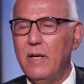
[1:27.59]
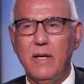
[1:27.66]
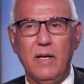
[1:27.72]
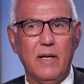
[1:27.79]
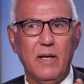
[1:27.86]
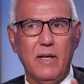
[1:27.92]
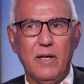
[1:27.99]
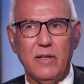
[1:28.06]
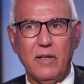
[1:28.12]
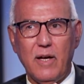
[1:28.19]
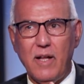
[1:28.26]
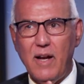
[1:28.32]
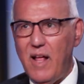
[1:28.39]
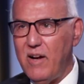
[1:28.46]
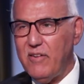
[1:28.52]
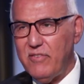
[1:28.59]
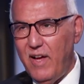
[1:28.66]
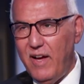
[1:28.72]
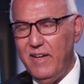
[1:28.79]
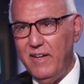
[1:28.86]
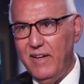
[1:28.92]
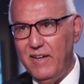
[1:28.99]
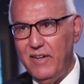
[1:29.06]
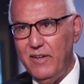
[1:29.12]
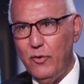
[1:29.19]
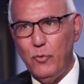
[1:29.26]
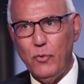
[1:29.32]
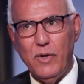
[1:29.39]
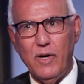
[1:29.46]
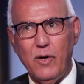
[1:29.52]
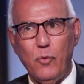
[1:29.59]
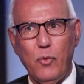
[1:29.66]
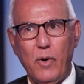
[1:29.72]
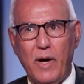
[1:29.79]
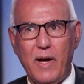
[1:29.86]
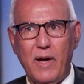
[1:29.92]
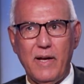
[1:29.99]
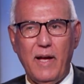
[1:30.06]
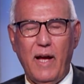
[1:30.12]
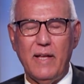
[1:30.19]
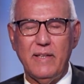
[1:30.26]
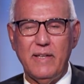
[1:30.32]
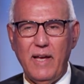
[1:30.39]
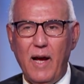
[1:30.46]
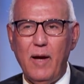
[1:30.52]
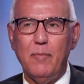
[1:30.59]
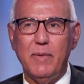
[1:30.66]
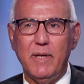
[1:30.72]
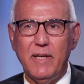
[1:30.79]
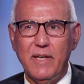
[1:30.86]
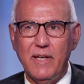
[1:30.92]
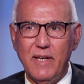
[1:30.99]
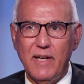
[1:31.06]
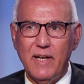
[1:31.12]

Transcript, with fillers: آه قرار صحيح هو هو يعني يحمي